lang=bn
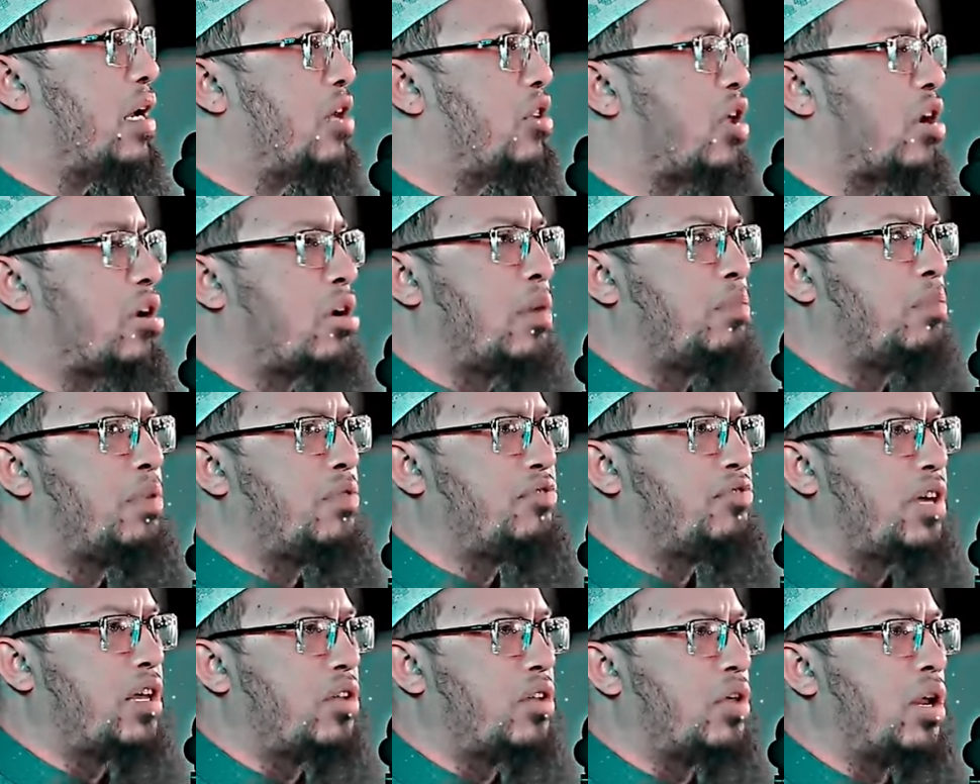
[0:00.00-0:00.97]
রেদর রব্বে
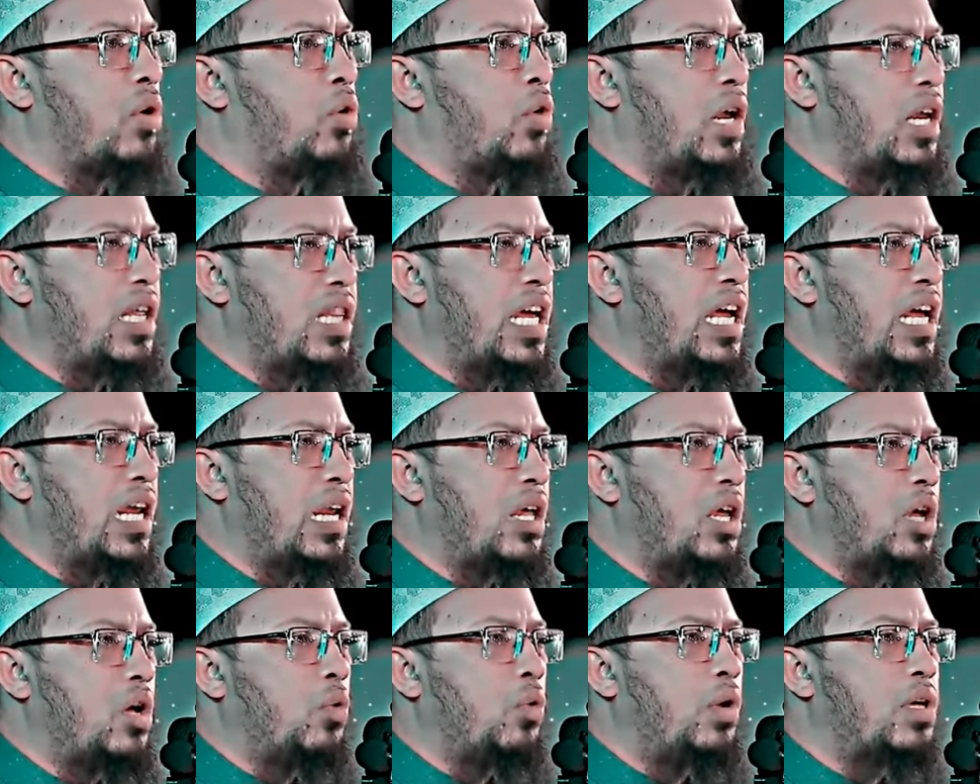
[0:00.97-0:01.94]
ফি রেদল ওয়ালেদেইন
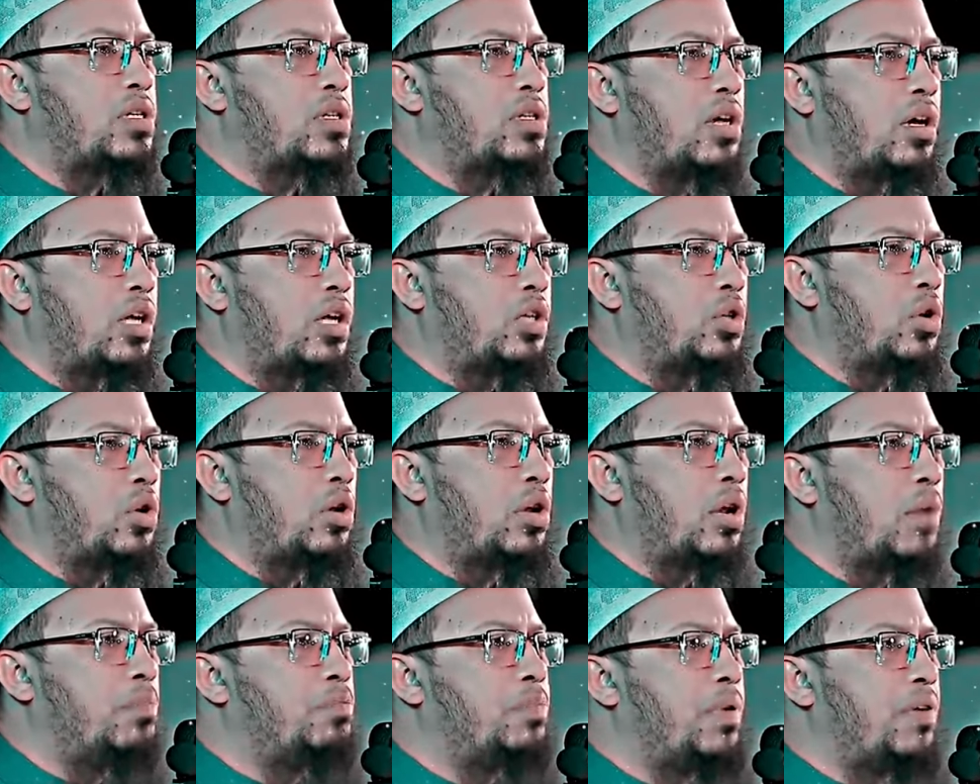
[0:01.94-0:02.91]

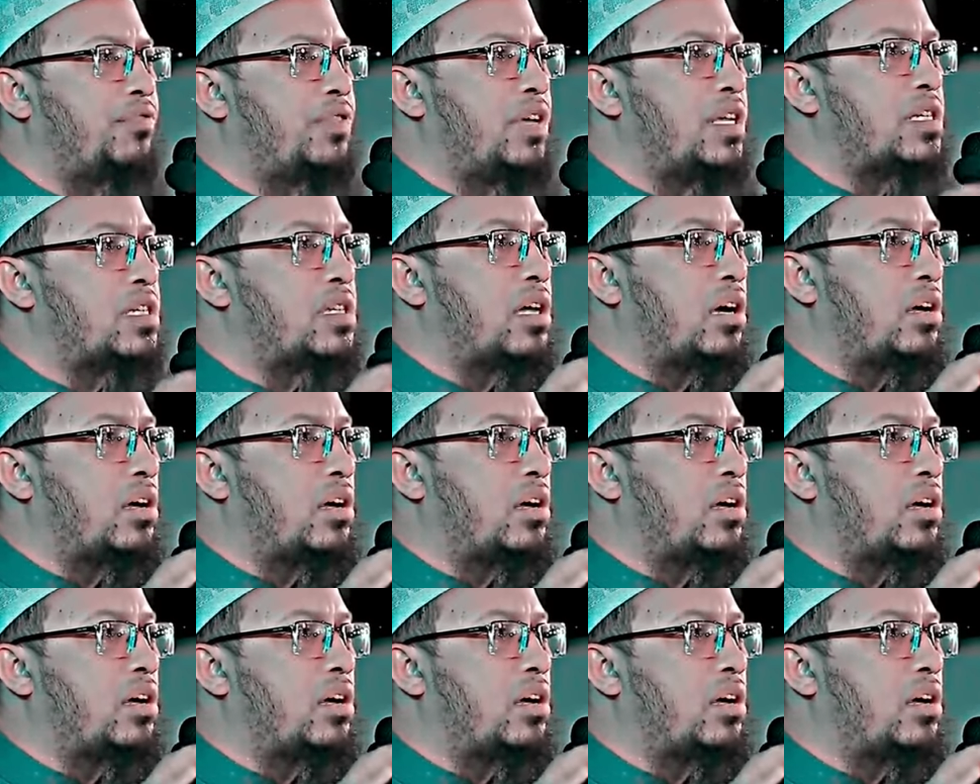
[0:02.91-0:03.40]
রব্বে ফি